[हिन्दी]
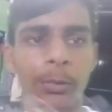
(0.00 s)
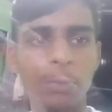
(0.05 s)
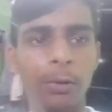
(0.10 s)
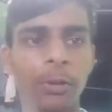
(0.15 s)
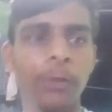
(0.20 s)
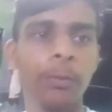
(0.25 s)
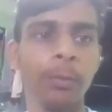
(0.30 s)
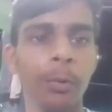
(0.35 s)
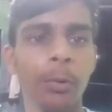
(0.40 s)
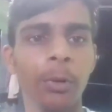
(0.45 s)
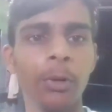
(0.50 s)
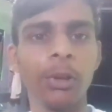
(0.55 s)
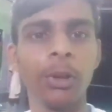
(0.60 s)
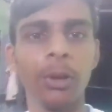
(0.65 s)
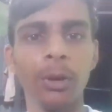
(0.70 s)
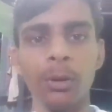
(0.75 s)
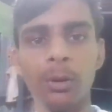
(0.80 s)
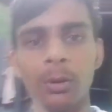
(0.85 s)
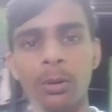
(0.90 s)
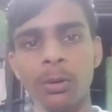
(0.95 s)
पूरी सपोर्ट
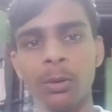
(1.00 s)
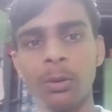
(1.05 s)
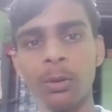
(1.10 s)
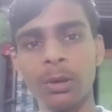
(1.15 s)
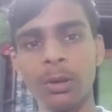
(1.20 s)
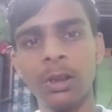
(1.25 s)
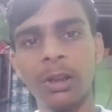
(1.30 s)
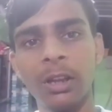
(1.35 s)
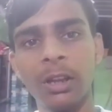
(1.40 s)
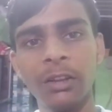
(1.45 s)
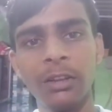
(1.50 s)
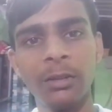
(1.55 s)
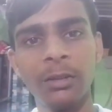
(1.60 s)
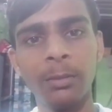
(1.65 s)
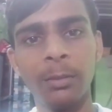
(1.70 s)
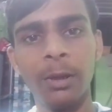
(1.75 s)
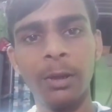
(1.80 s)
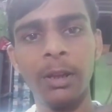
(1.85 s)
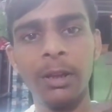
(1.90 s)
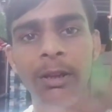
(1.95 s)
करो ओके गाइस
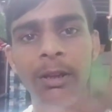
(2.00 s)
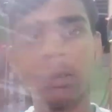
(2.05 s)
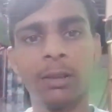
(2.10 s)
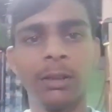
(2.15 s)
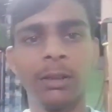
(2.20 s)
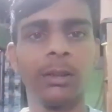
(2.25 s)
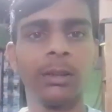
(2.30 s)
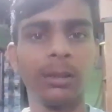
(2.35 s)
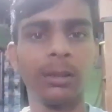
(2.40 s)
बाय